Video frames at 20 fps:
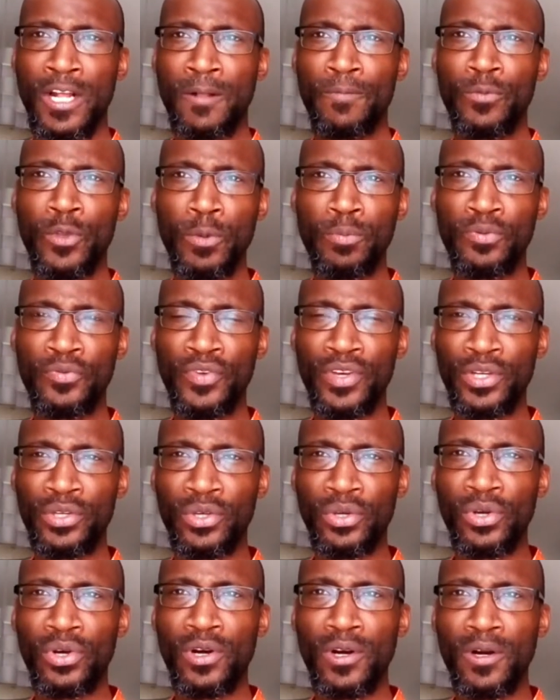ne pouvait
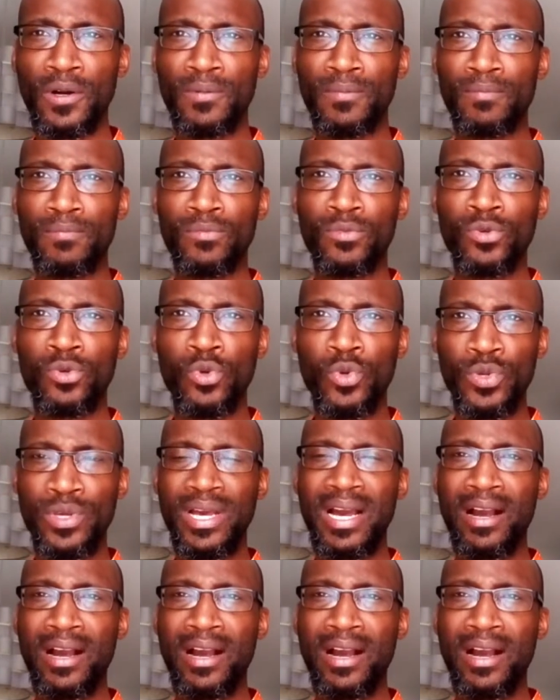que lui